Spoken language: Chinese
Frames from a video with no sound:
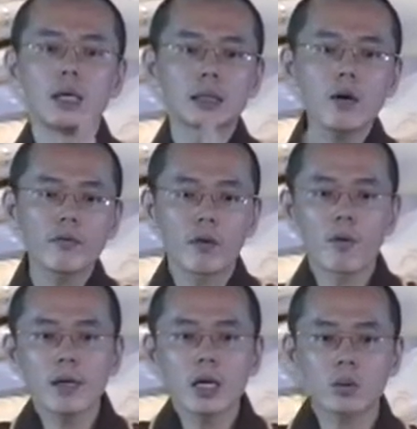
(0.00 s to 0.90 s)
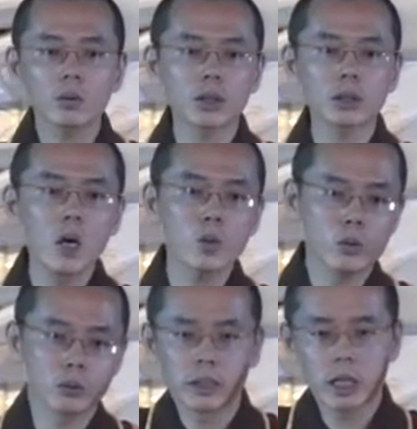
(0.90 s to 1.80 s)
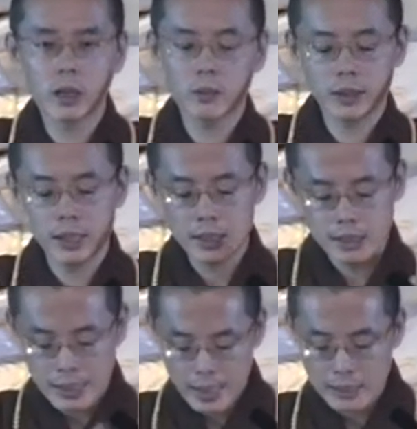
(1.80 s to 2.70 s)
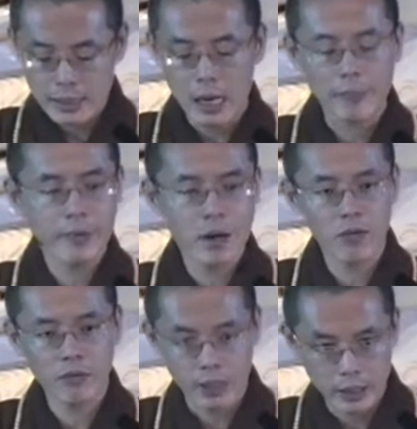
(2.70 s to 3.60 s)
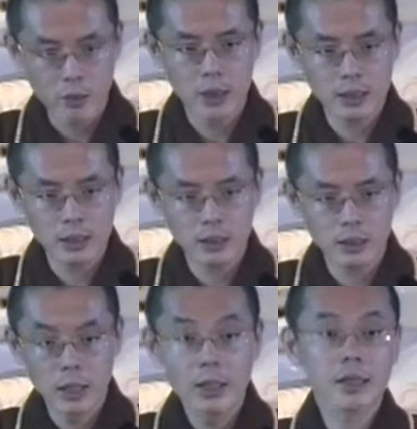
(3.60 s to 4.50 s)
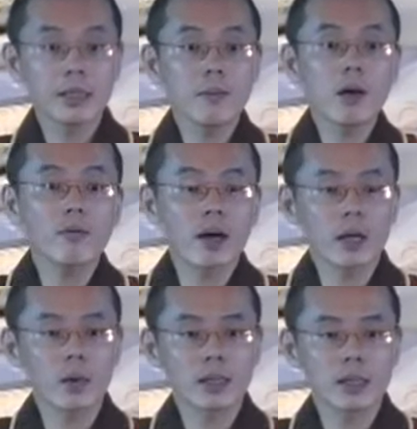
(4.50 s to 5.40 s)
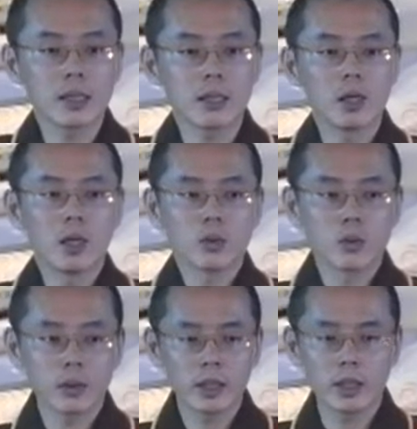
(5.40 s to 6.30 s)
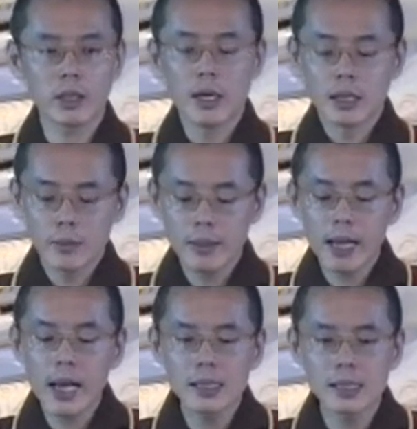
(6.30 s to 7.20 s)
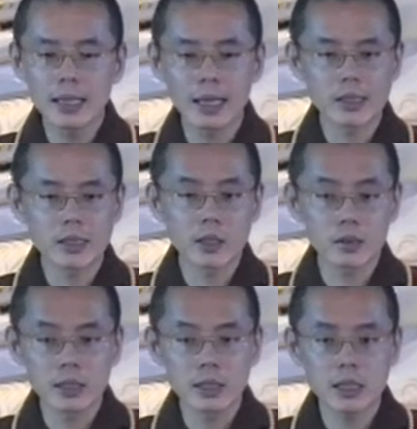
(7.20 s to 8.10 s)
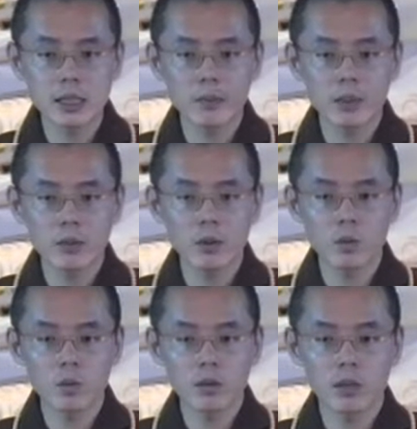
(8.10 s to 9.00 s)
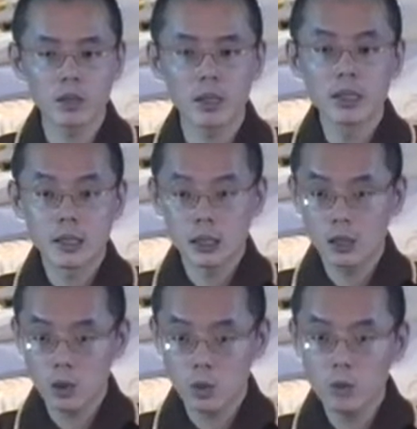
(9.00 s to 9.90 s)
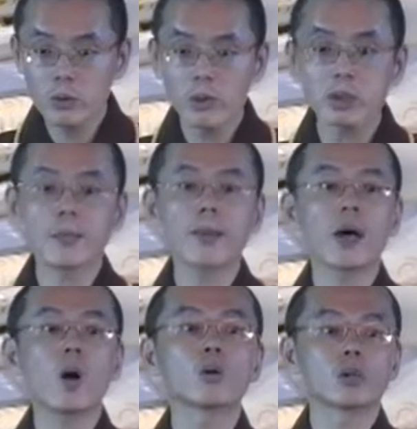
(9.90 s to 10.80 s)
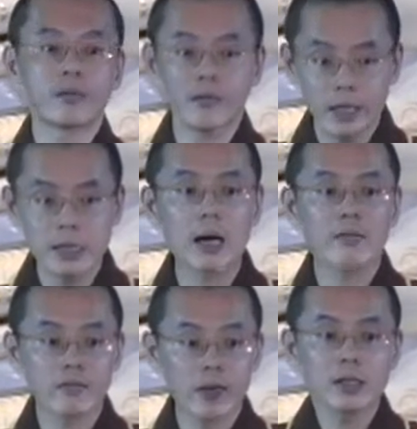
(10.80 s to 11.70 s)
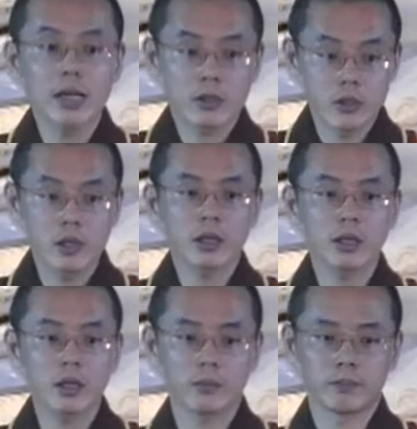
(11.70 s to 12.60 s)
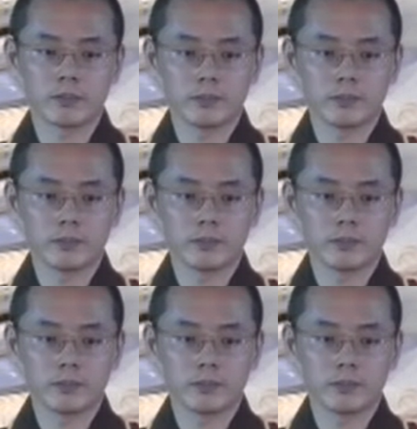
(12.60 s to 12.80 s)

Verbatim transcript: 到佛灭度的倒数第2部经才讲《妙法莲华经》。 可见《妙法莲华经》，注意，你们看起来只有7个譬喻故事，其实故事的背后是非常深的。